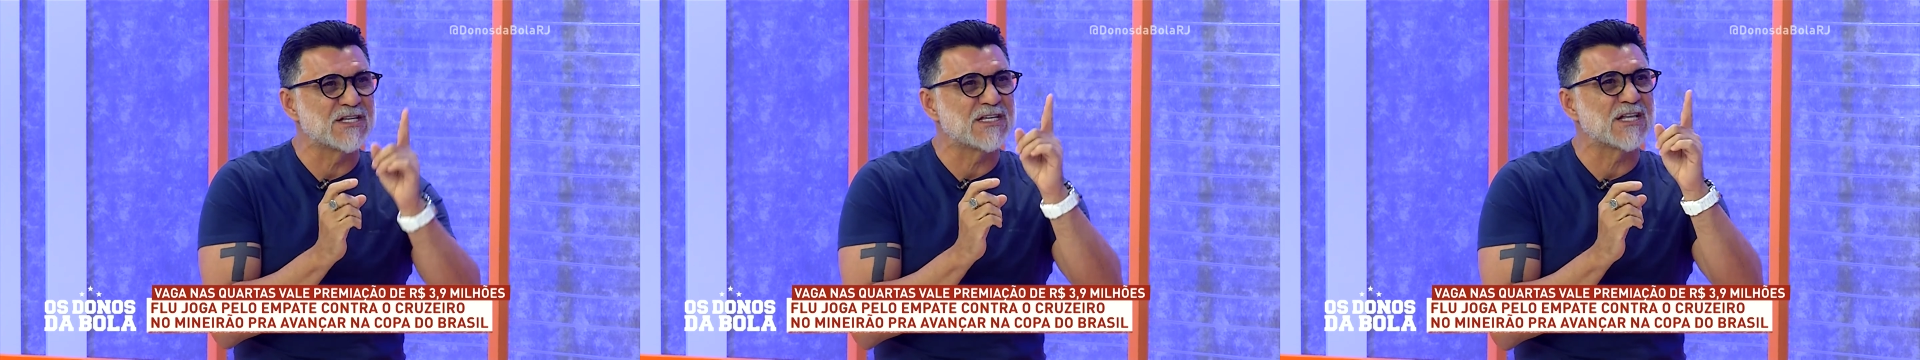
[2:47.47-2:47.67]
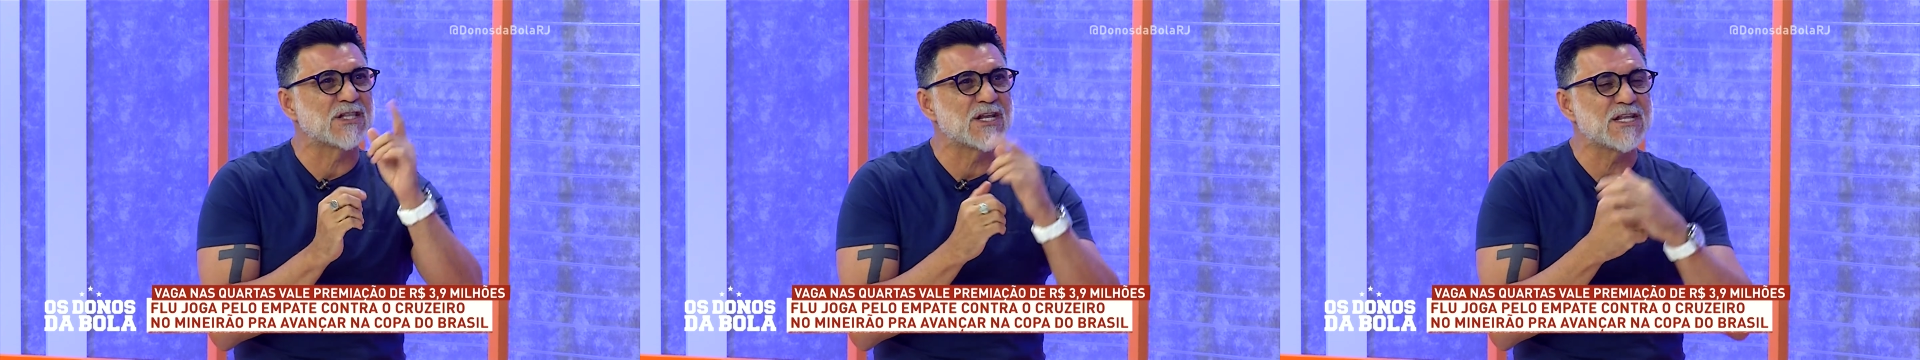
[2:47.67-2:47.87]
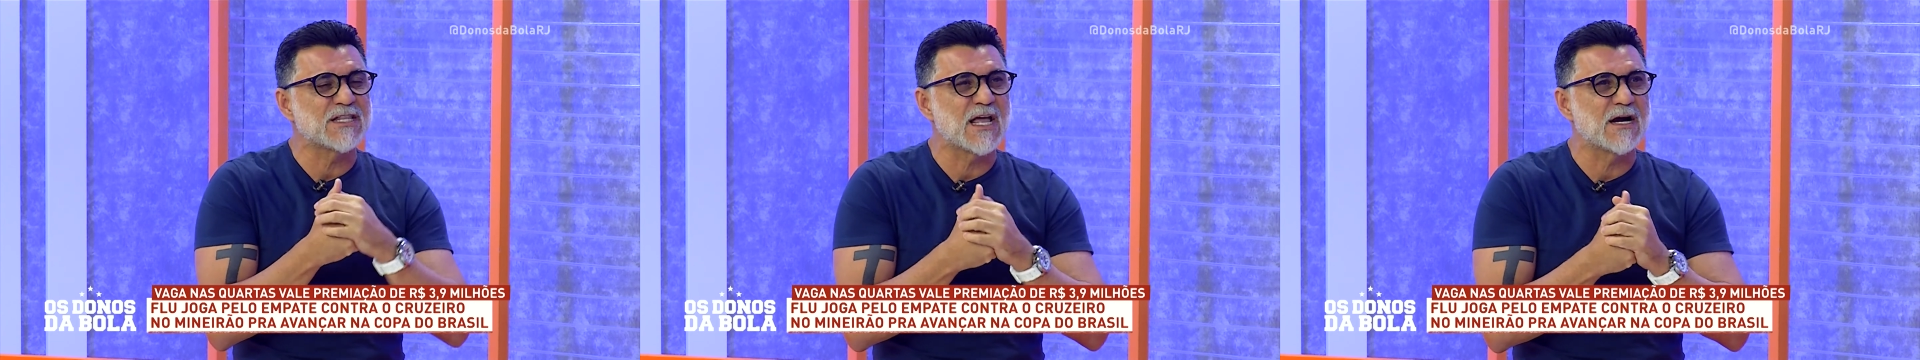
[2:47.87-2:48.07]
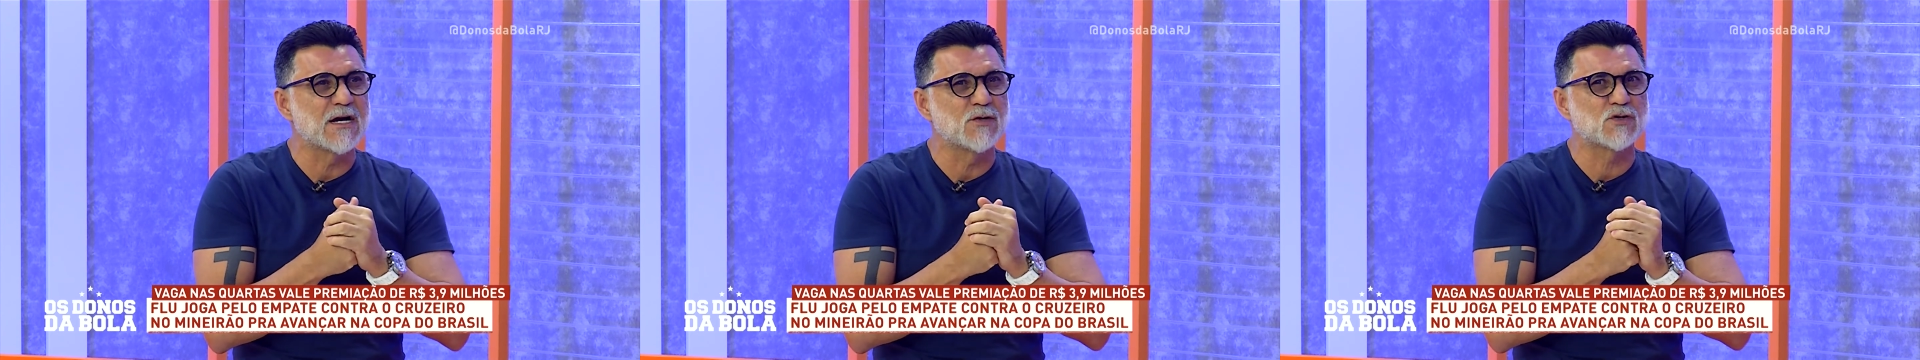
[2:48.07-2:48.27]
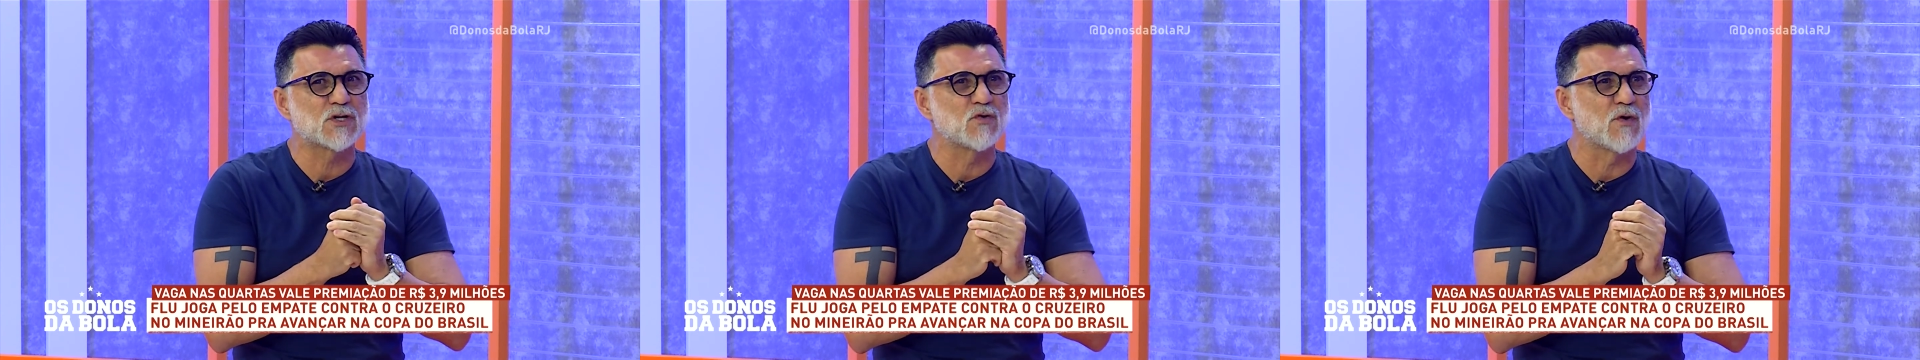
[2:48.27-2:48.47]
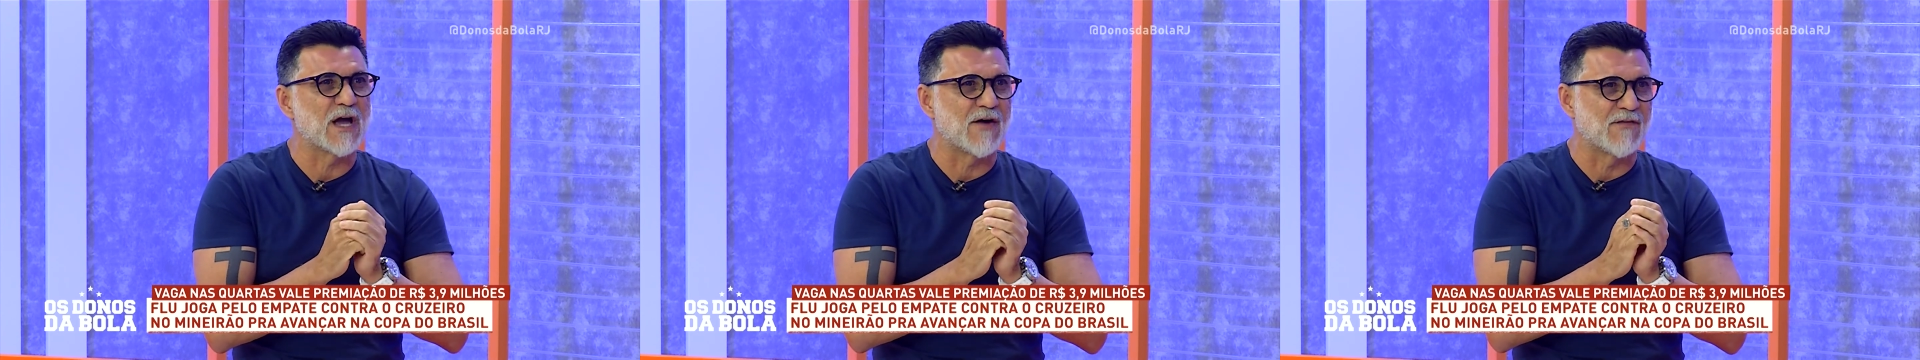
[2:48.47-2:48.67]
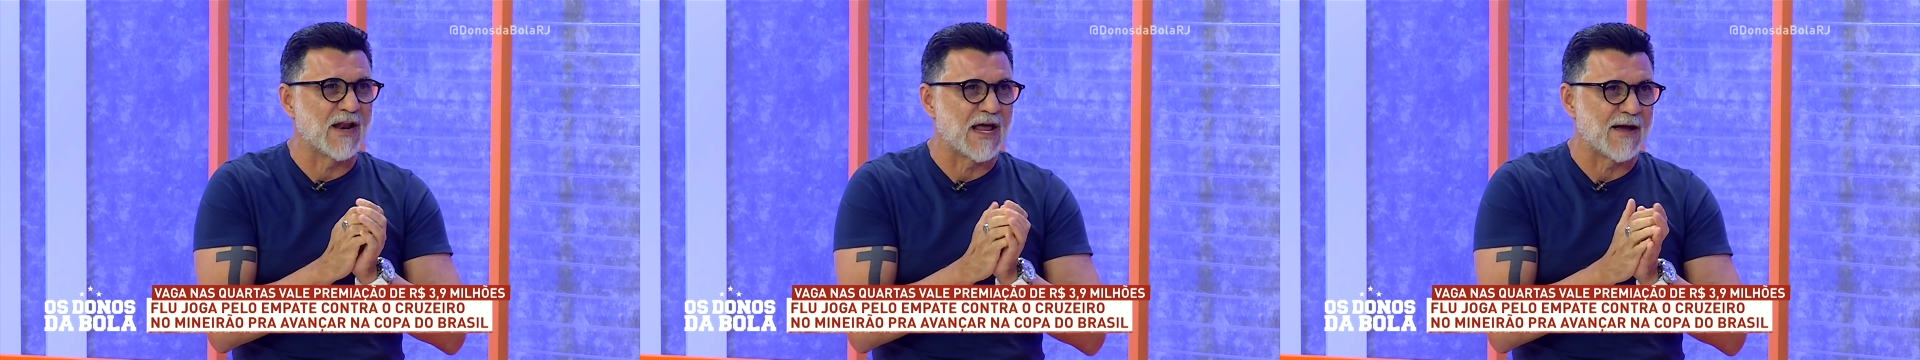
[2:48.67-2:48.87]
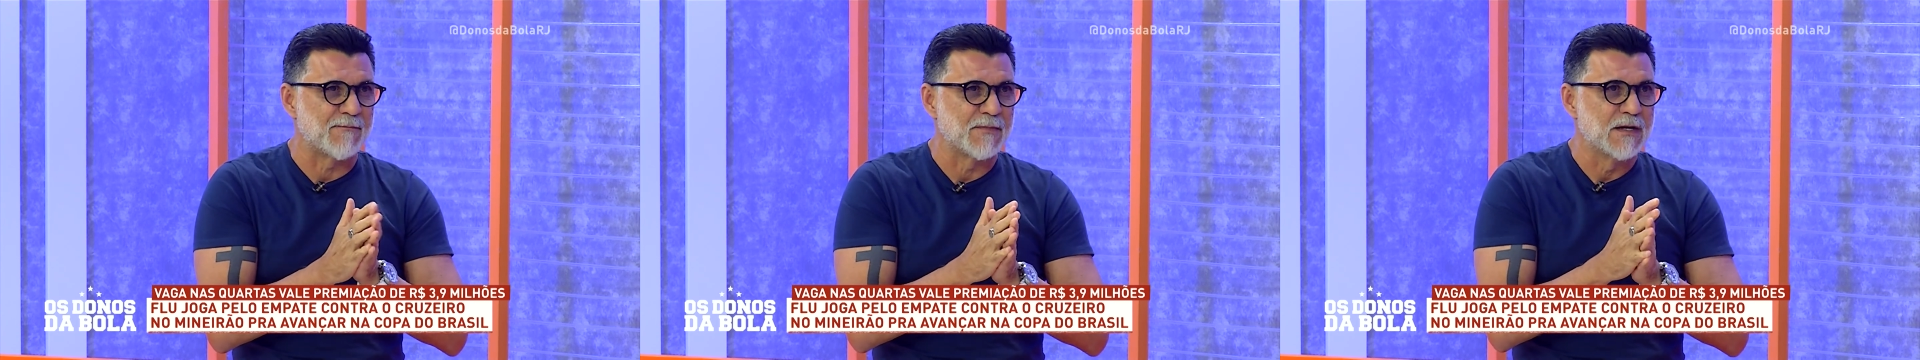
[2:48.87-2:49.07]
a gente tinha 30 anos que não ganhava
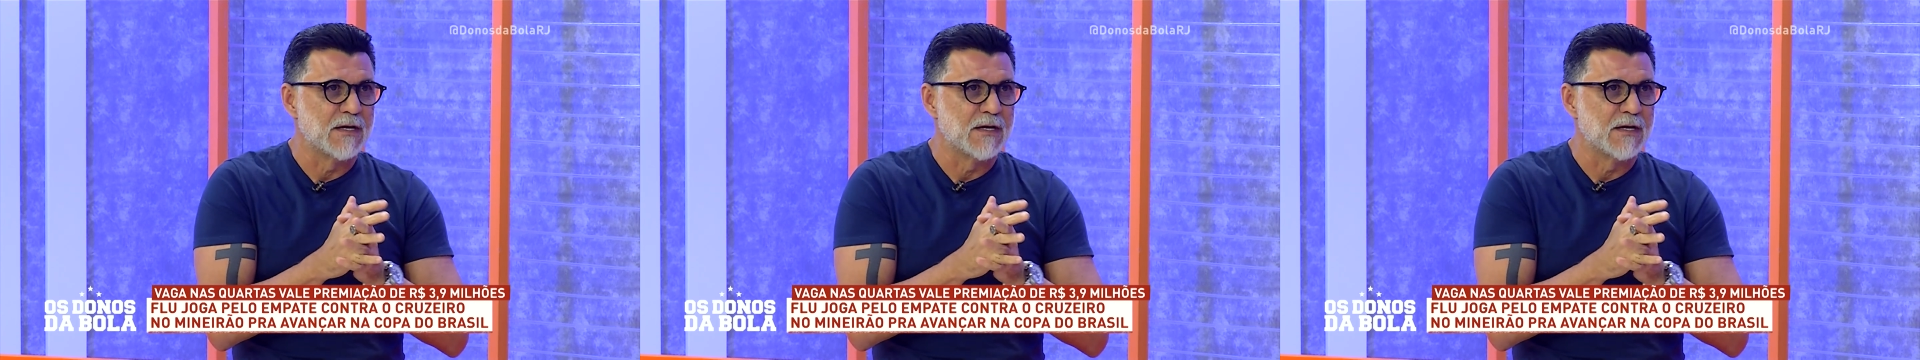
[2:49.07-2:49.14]
lá.